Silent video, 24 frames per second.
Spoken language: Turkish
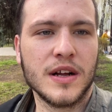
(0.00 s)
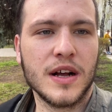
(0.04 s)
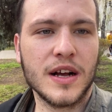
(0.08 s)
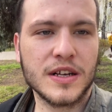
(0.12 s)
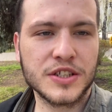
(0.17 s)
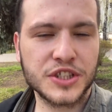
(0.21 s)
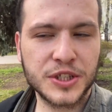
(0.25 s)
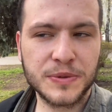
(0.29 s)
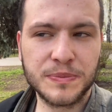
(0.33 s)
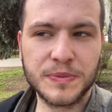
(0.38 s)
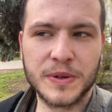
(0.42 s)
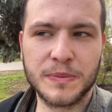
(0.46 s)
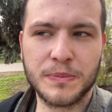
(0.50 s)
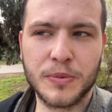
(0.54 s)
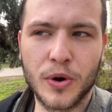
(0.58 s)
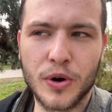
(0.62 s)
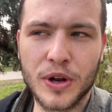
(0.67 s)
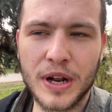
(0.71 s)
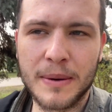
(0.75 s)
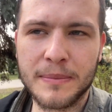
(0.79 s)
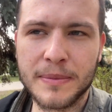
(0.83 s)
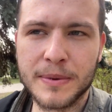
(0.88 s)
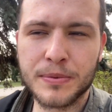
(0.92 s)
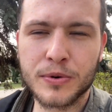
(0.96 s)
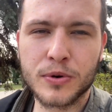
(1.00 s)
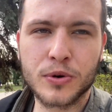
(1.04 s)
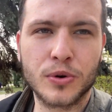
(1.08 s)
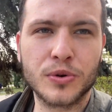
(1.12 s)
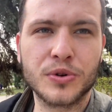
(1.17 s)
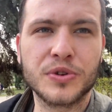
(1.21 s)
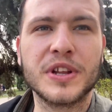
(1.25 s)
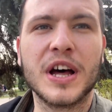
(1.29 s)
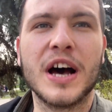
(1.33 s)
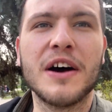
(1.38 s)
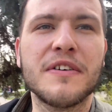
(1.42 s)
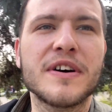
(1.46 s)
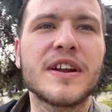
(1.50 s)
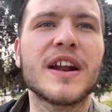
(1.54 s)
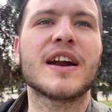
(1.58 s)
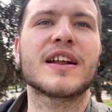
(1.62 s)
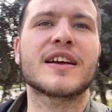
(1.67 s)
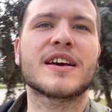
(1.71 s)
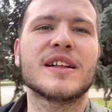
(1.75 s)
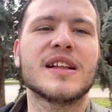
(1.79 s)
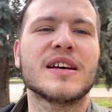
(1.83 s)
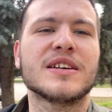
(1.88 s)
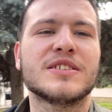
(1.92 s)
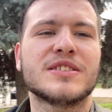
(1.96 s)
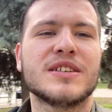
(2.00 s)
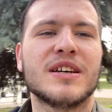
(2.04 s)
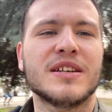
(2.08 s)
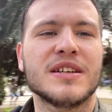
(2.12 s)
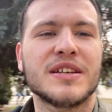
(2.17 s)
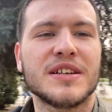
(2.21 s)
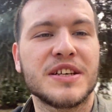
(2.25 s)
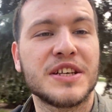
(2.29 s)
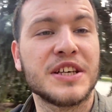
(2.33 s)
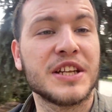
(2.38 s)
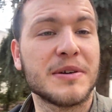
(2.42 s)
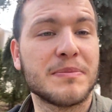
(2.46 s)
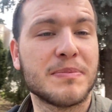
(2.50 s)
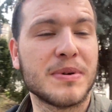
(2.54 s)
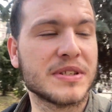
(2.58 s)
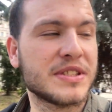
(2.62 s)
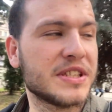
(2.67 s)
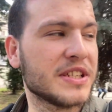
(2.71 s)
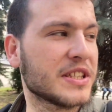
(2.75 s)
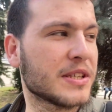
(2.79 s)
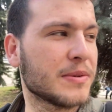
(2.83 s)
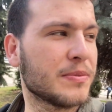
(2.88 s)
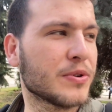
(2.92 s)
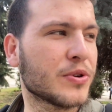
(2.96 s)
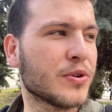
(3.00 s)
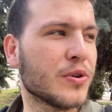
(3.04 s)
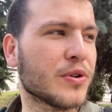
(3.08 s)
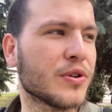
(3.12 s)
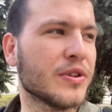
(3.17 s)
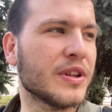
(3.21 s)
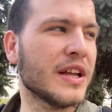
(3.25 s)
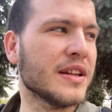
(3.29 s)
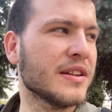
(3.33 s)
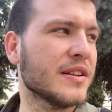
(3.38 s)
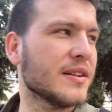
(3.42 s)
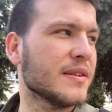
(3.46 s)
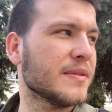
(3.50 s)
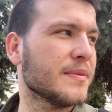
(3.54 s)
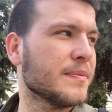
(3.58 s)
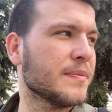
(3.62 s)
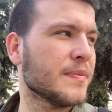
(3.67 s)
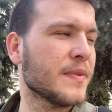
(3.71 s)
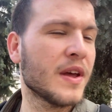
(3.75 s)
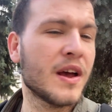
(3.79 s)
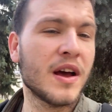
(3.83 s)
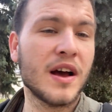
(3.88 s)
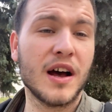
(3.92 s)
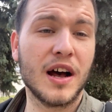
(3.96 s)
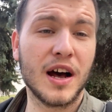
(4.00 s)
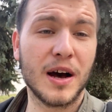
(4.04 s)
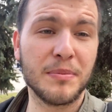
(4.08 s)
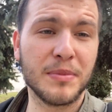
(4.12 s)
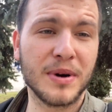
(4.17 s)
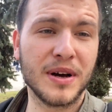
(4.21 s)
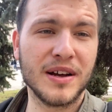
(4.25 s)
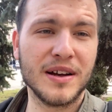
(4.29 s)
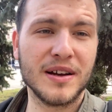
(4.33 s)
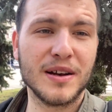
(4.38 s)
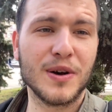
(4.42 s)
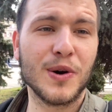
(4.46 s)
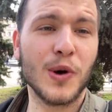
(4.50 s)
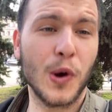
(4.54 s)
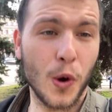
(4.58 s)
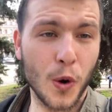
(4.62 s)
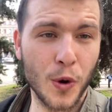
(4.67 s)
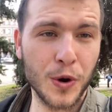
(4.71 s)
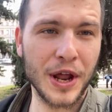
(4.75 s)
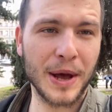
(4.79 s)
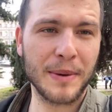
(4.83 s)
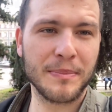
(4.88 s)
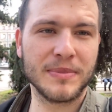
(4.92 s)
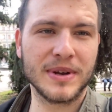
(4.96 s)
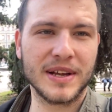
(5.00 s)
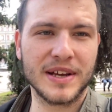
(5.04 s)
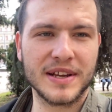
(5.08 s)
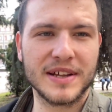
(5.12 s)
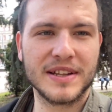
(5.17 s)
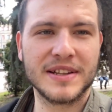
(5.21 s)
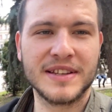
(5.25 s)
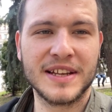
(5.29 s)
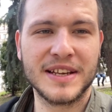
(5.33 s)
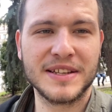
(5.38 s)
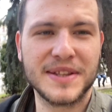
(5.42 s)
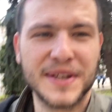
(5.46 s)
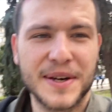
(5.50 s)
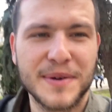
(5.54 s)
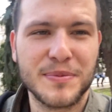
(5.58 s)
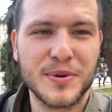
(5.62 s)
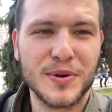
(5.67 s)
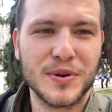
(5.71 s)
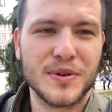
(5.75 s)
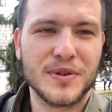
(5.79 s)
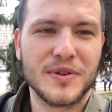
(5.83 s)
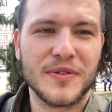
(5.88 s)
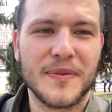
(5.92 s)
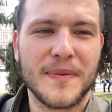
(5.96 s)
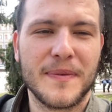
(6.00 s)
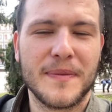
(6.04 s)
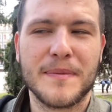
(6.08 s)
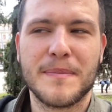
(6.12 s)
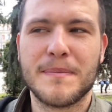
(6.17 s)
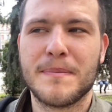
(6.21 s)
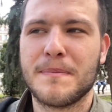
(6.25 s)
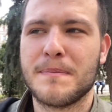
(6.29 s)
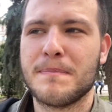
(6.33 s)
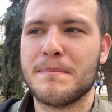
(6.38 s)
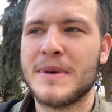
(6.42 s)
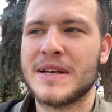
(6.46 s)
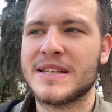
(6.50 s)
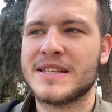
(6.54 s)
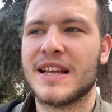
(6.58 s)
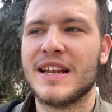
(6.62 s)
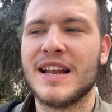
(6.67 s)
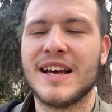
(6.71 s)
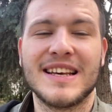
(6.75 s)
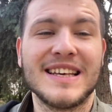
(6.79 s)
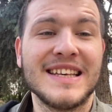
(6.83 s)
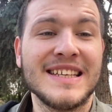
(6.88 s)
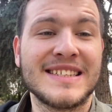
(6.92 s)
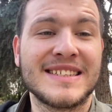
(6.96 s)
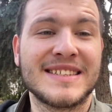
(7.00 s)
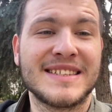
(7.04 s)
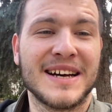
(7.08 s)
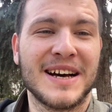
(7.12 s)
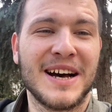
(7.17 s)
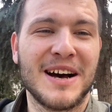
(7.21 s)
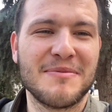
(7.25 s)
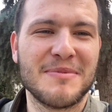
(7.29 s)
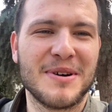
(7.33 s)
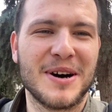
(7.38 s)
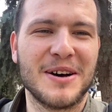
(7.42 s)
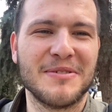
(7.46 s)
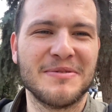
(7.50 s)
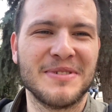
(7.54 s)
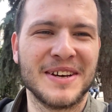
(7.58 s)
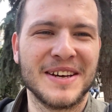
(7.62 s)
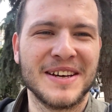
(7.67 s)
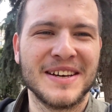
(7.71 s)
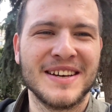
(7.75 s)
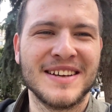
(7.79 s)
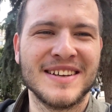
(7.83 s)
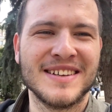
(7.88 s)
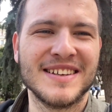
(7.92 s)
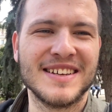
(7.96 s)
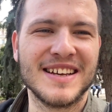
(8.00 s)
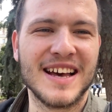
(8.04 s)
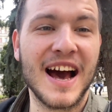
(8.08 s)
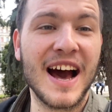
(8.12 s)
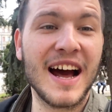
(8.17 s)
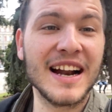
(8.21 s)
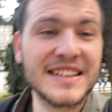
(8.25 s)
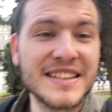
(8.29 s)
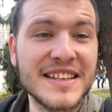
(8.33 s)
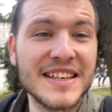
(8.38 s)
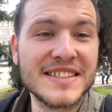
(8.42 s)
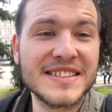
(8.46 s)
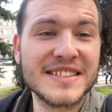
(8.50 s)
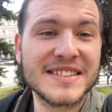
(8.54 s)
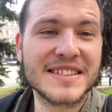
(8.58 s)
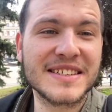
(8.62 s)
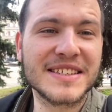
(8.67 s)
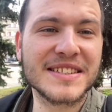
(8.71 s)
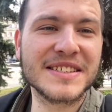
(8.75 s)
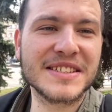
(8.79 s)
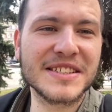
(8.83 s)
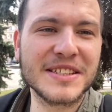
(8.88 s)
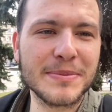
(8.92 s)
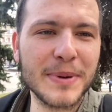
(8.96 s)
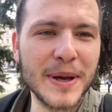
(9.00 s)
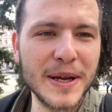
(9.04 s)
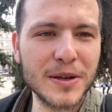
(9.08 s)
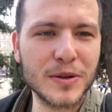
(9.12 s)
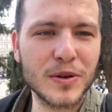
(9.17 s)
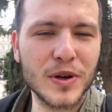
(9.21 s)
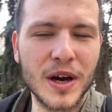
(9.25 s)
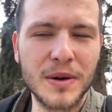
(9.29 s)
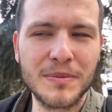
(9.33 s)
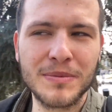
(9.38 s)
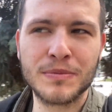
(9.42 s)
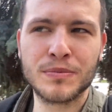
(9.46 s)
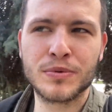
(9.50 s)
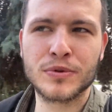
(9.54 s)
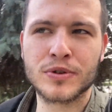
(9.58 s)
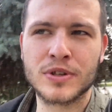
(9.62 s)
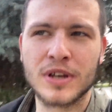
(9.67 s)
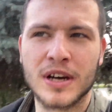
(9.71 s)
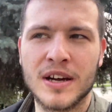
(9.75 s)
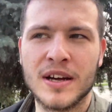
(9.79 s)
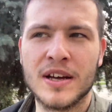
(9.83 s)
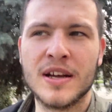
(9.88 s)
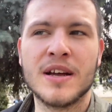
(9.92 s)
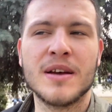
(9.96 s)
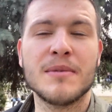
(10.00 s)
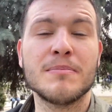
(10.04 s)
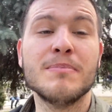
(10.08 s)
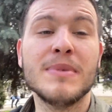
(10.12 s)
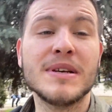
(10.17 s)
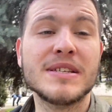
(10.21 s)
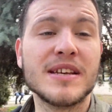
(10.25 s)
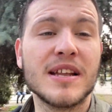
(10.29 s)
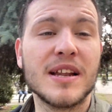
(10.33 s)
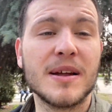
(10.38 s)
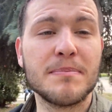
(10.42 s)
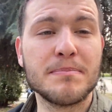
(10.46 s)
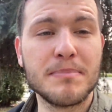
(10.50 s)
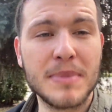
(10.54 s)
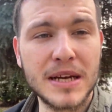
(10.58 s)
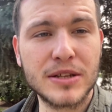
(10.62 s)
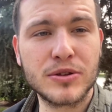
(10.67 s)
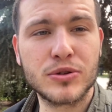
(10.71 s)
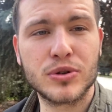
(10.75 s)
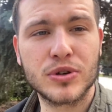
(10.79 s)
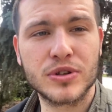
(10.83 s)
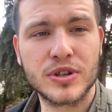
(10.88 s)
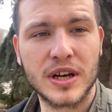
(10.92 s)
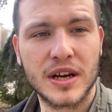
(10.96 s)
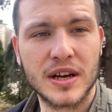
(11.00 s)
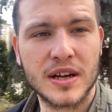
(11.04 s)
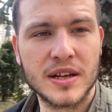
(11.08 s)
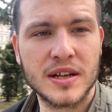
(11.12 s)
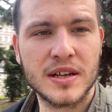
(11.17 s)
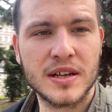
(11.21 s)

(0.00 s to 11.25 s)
Şimdi bir önemli bir konu daha var arkadaşlar. Yine basit gibi görünen ama önemli. Nedir bu? Mesela izdiham abi. Herkes sırasını bekliyor abi burada. Mesela metroda.